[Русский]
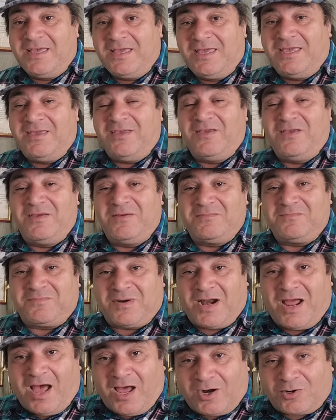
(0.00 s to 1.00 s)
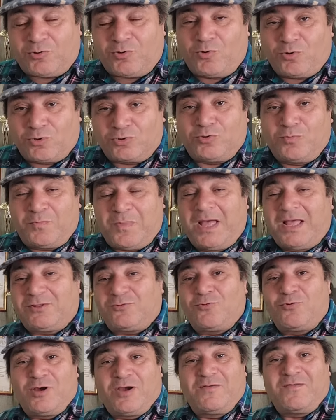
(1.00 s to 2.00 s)
и про
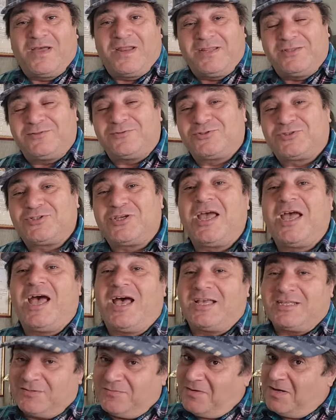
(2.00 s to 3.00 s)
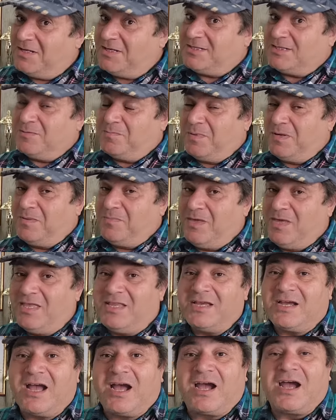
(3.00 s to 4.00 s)
Ордубат он говорит уже о своих
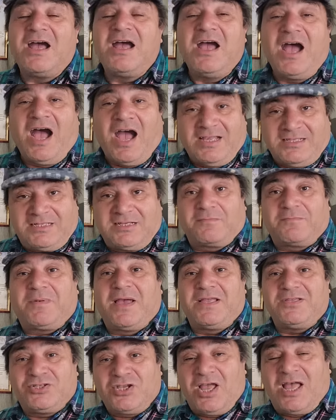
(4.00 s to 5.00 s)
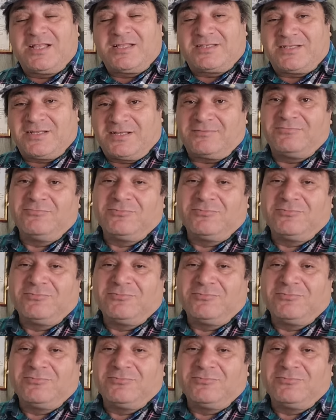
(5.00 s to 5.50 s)
соплеменниках-азербайджанцах,